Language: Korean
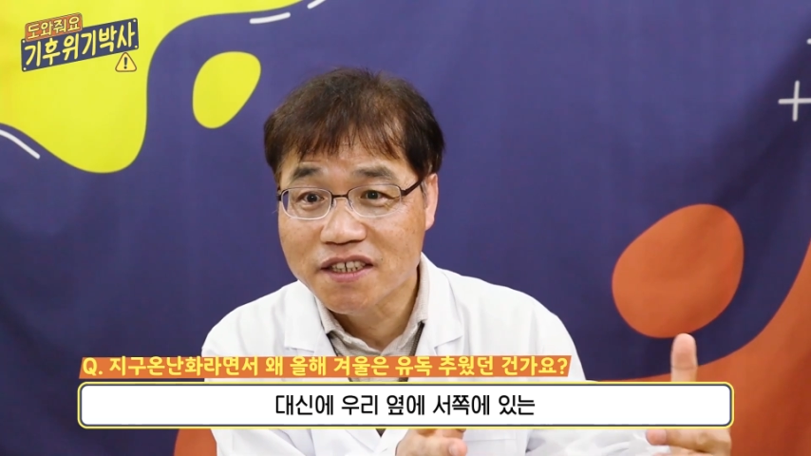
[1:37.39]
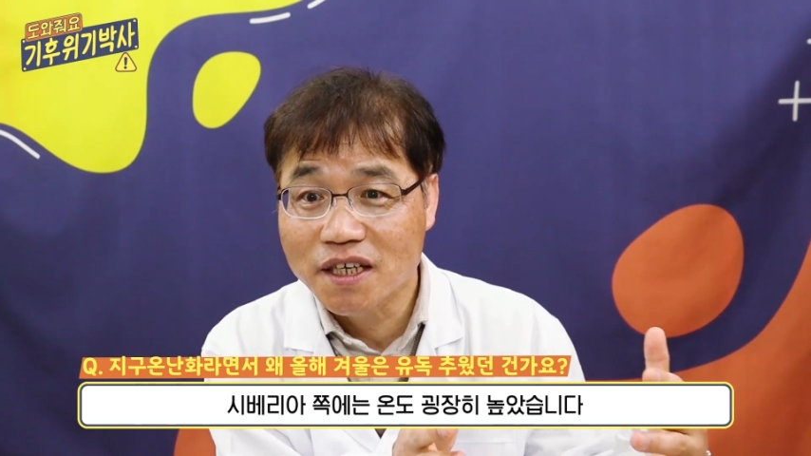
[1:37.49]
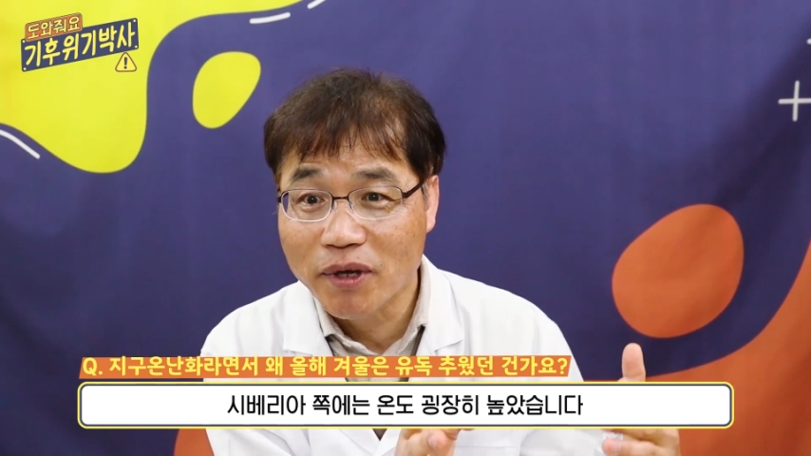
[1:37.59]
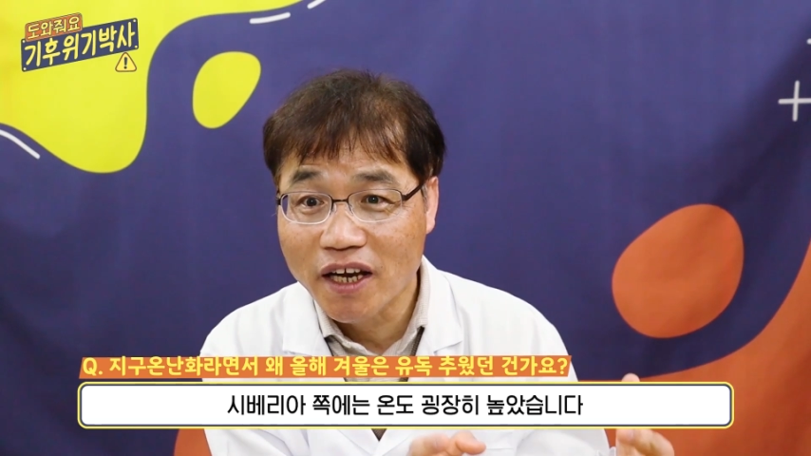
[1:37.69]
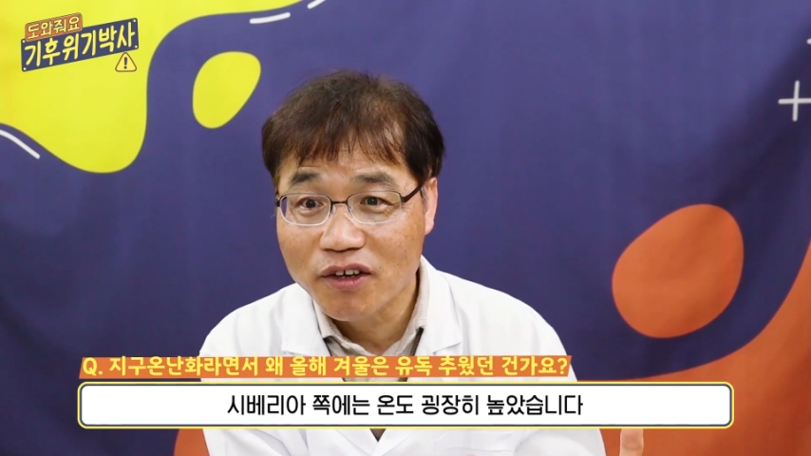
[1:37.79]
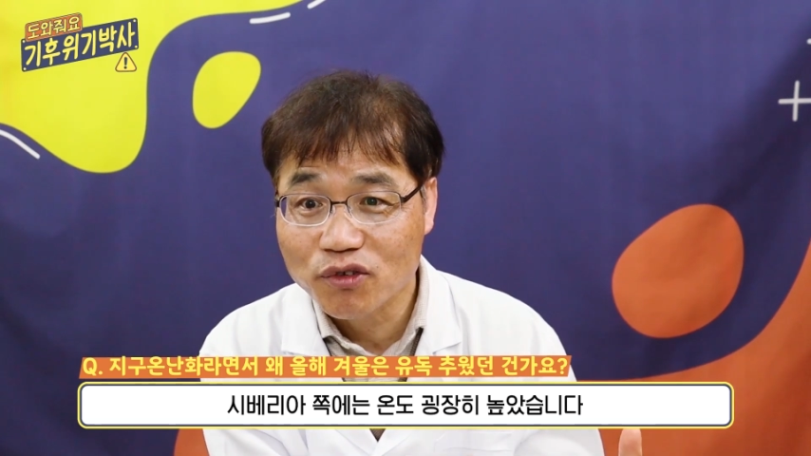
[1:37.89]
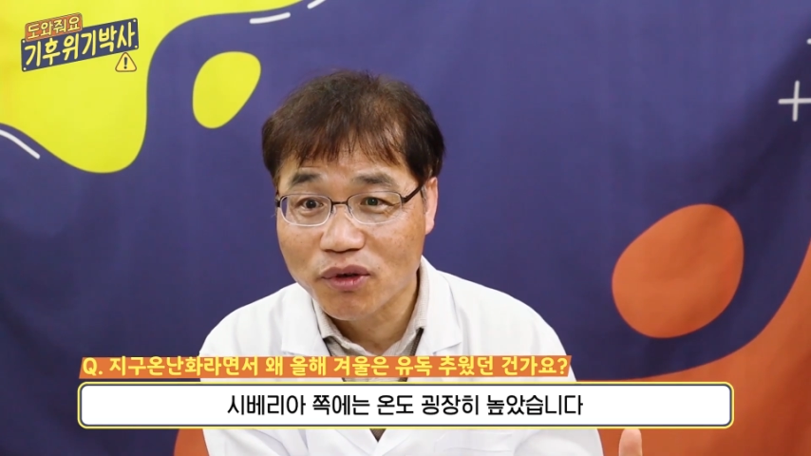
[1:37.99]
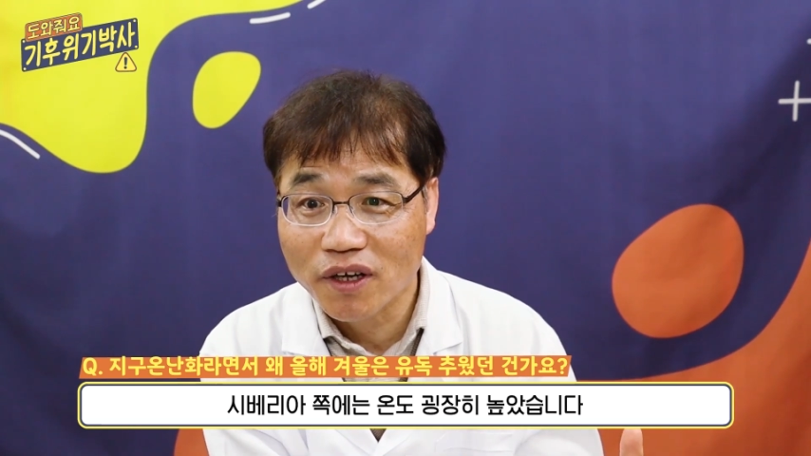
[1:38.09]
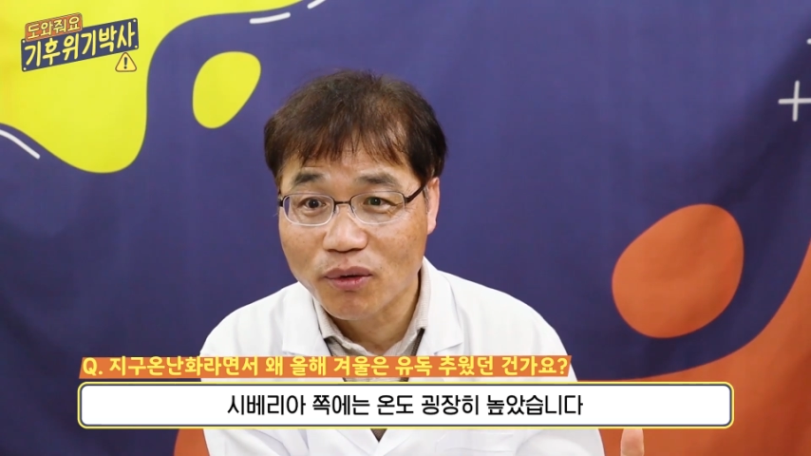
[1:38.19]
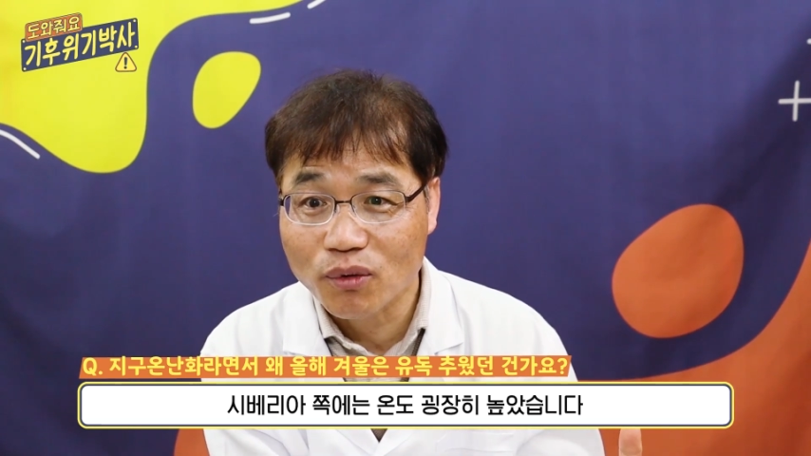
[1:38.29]
시베리아
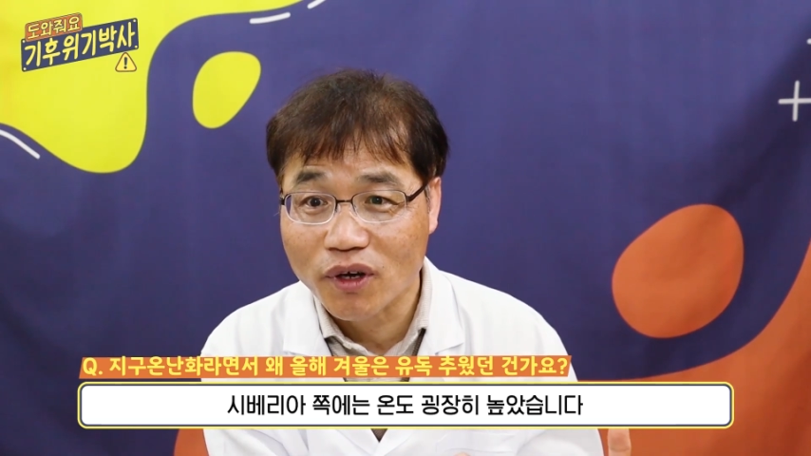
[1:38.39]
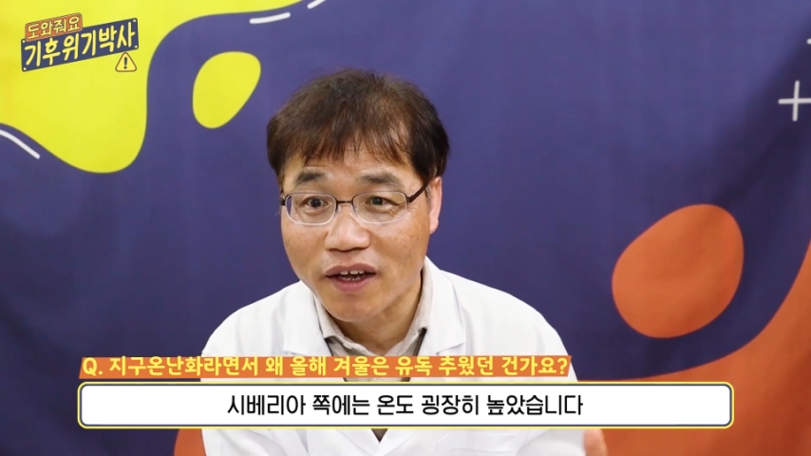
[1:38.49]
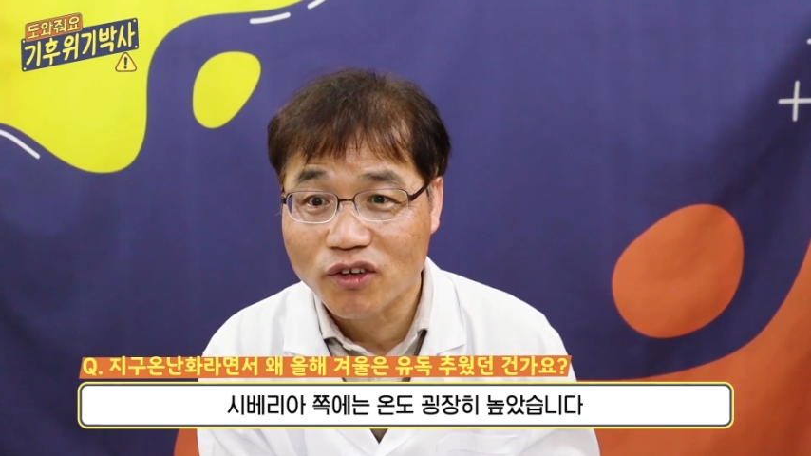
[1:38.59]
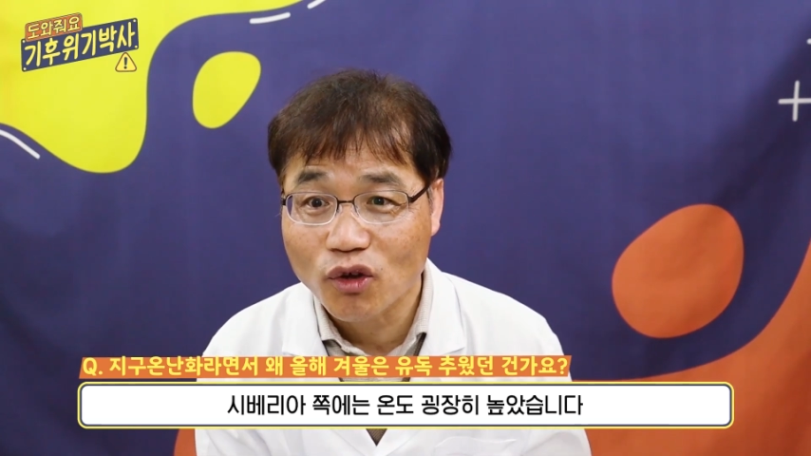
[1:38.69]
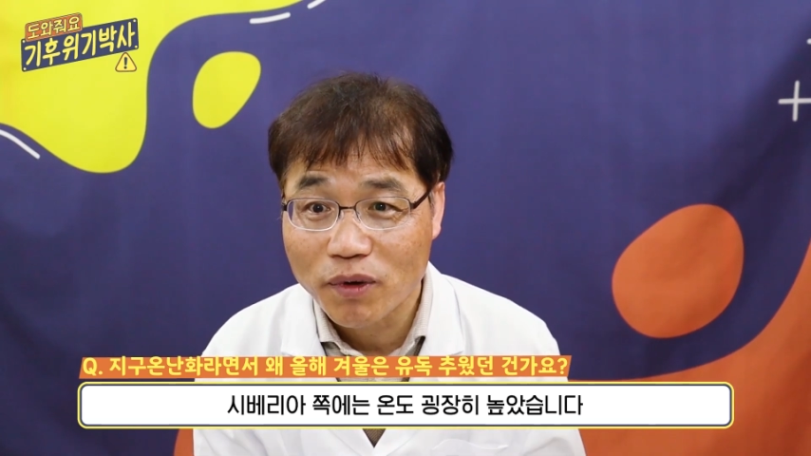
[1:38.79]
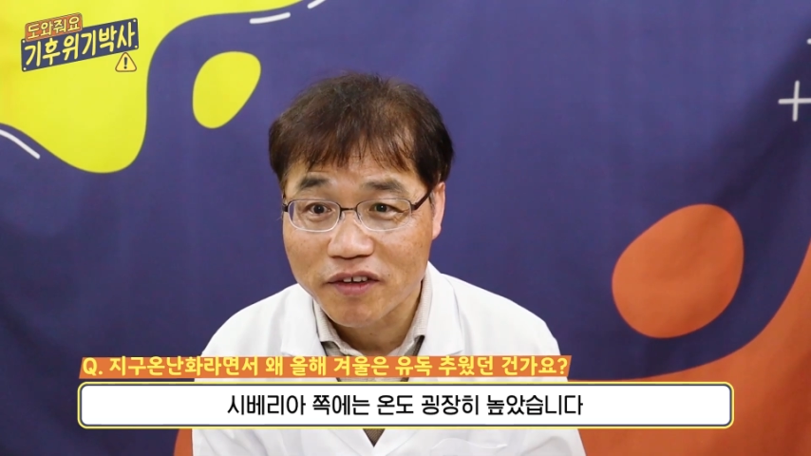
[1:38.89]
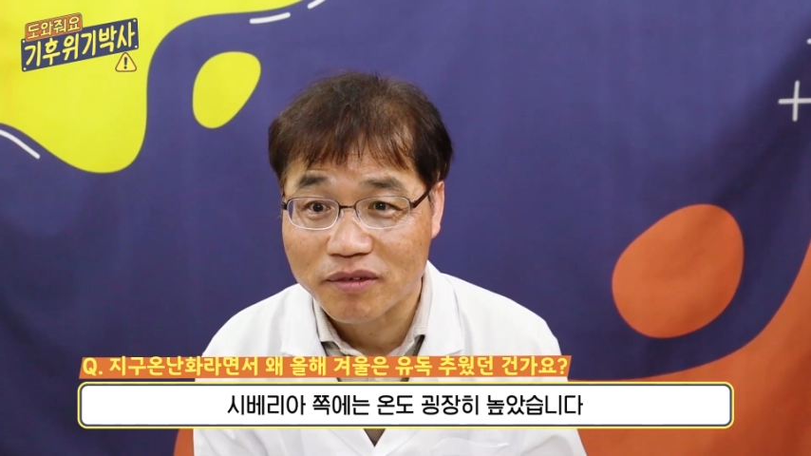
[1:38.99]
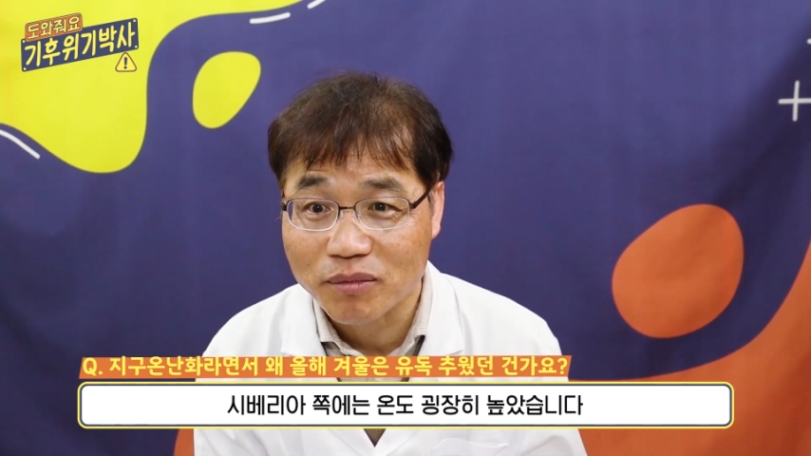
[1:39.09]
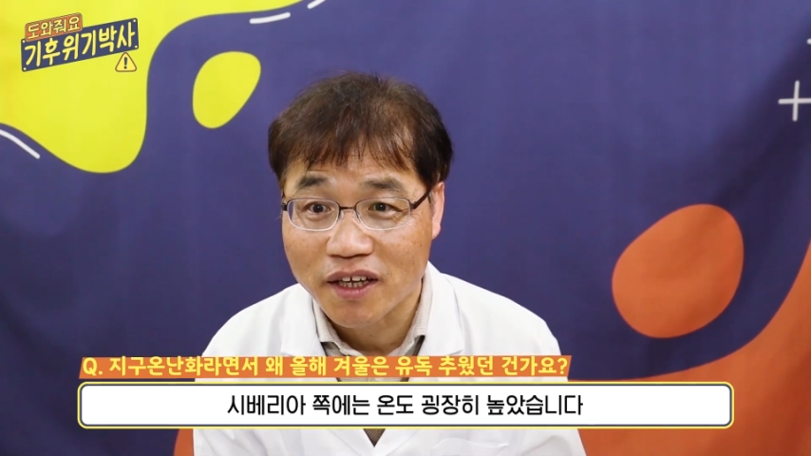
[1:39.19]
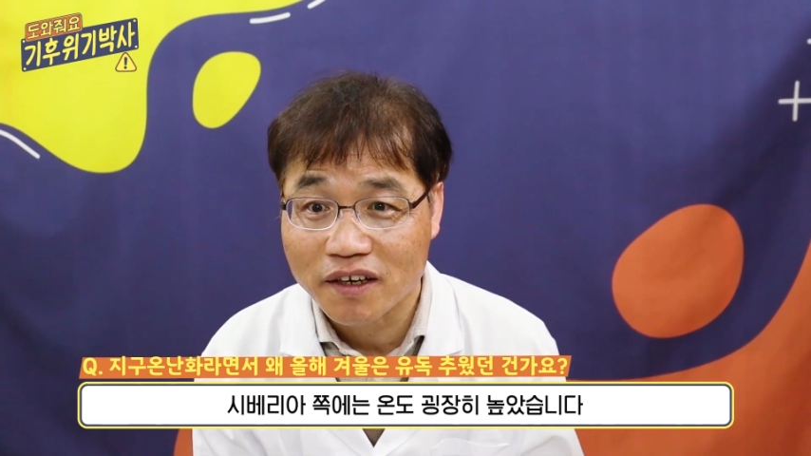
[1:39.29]
쪽에는 온도 굉장히
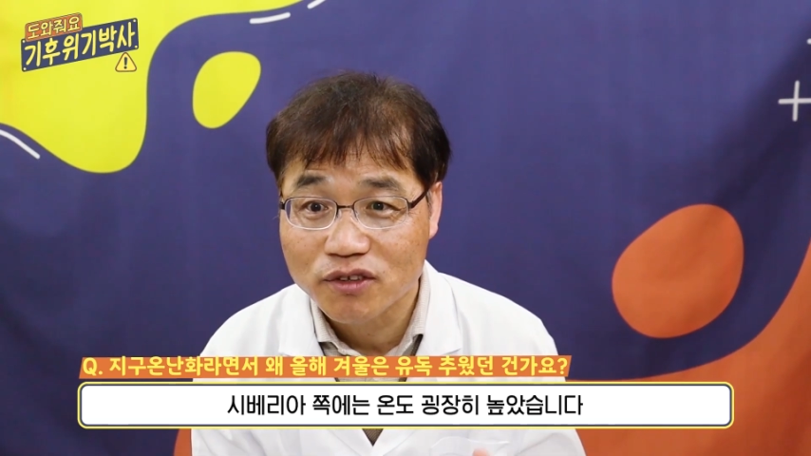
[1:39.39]
높았습니다.